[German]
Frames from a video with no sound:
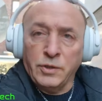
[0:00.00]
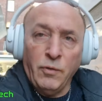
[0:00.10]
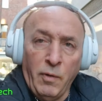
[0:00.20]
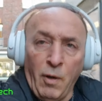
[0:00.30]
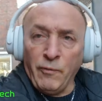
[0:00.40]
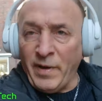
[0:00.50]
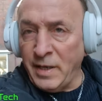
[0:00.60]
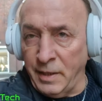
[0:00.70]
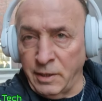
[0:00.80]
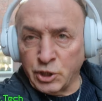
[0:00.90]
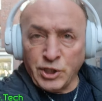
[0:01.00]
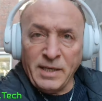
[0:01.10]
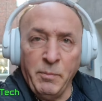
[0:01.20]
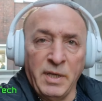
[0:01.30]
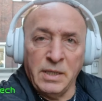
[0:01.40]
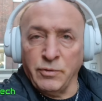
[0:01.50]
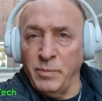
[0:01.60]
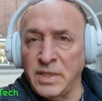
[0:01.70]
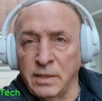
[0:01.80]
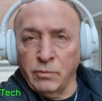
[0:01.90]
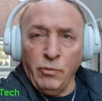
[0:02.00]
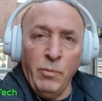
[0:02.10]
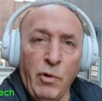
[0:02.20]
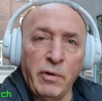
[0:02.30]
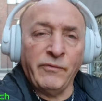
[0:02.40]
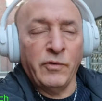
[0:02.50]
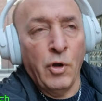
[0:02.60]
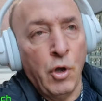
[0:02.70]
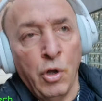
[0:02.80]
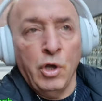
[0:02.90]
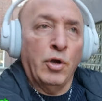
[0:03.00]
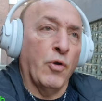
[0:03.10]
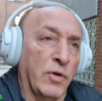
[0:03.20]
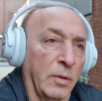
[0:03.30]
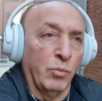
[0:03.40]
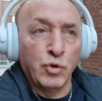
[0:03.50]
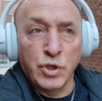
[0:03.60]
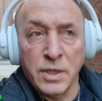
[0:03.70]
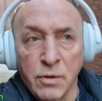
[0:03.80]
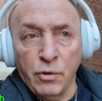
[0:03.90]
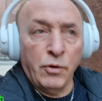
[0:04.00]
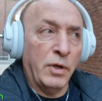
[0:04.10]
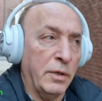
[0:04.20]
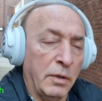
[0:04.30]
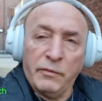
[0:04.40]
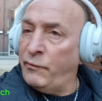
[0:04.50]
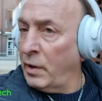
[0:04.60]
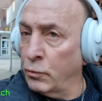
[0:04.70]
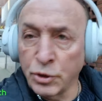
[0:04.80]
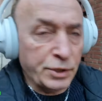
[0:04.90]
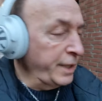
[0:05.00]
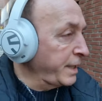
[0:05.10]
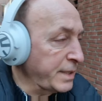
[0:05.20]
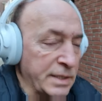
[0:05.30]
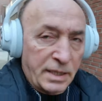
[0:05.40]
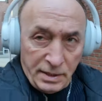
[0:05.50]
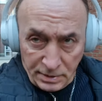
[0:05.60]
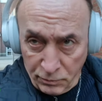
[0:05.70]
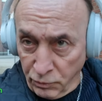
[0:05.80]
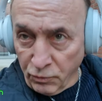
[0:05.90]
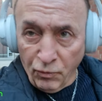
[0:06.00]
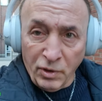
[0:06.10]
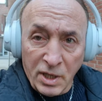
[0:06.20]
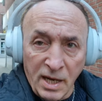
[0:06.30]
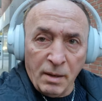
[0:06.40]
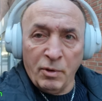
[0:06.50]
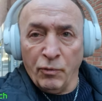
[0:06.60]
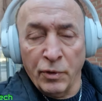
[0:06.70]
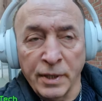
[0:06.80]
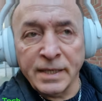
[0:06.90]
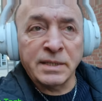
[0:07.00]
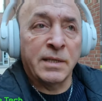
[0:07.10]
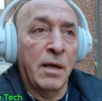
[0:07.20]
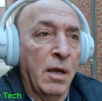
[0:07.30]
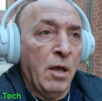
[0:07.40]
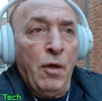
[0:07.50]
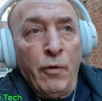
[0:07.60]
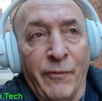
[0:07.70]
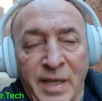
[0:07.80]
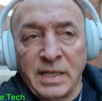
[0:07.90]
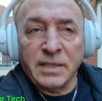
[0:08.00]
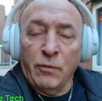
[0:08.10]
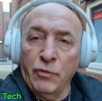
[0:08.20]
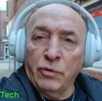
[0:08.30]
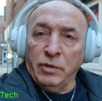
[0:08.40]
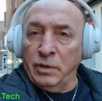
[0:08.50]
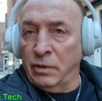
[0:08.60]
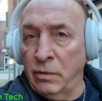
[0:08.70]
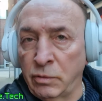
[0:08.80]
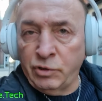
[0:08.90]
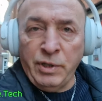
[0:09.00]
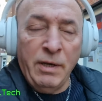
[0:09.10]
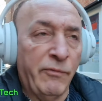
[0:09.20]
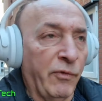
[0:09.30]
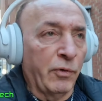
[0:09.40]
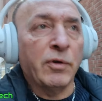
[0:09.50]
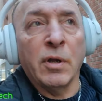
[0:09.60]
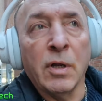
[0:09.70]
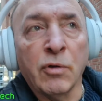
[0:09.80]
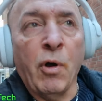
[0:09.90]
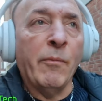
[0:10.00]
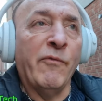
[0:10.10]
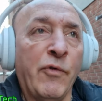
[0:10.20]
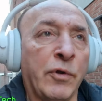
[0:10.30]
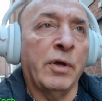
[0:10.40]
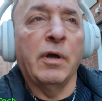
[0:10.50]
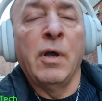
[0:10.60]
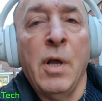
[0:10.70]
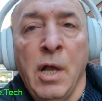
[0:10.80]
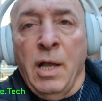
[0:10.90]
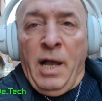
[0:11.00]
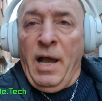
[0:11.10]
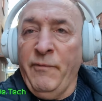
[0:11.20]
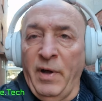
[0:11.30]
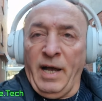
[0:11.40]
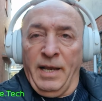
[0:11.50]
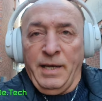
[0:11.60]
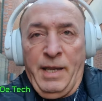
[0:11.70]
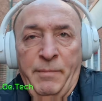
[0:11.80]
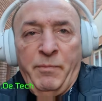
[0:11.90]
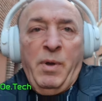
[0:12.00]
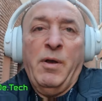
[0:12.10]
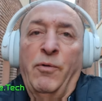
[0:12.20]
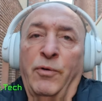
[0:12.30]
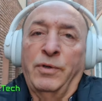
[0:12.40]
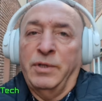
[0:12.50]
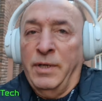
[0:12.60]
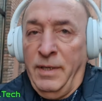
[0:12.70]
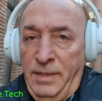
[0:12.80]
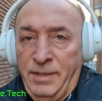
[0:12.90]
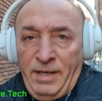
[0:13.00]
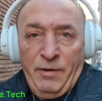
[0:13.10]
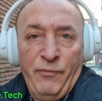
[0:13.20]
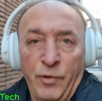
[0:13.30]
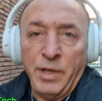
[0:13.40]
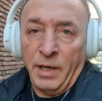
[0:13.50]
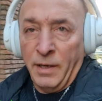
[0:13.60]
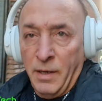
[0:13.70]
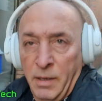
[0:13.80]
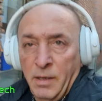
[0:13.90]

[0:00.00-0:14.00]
So, auch wenn ihr in der Stadt mal hier so ein bisschen rumläuft, könnt ihr Musik hören, verrutscht nichts, ist alles gut, ohne Kabel, ohne nichts. Und wenn jetzt auch noch äh, Telefon kommen würde, einfach annehmen und telefonieren.